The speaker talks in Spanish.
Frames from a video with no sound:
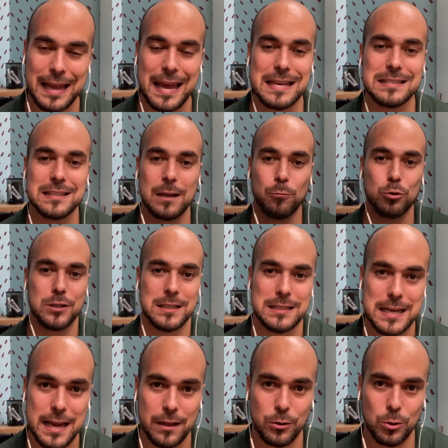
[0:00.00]
¿Qué estamos
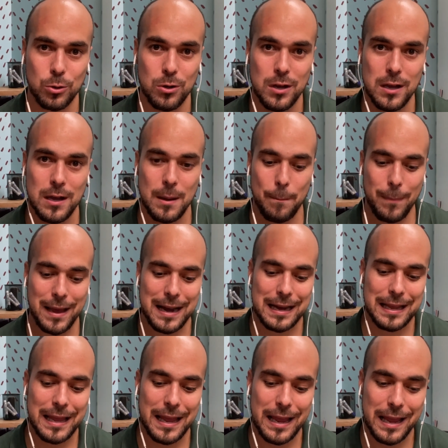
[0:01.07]
haciendo
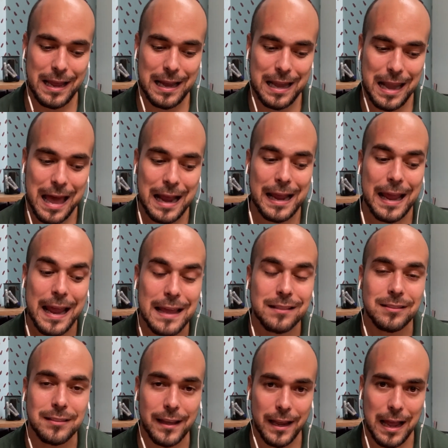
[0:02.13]
para que la
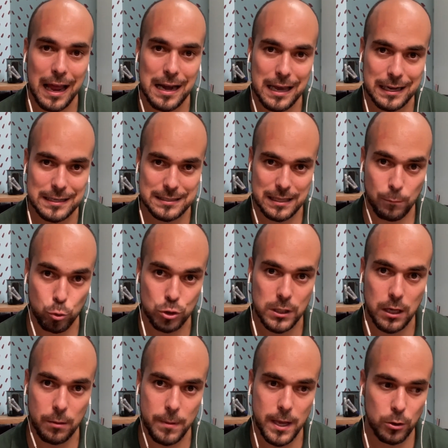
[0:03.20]
gente a la que estamos
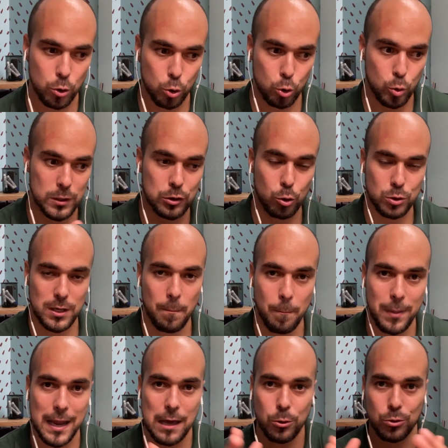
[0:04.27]
sirviendo, nuestros
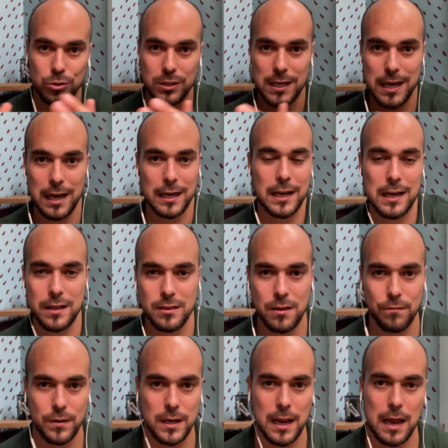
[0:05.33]
empleados y el cliente
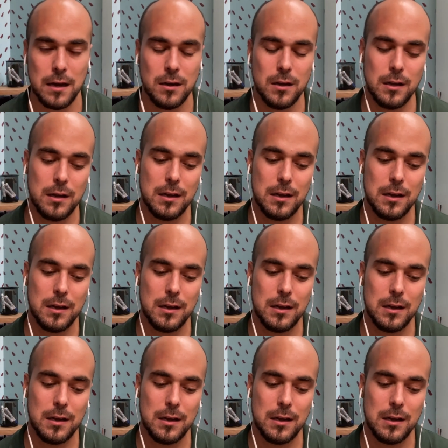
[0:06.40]
final,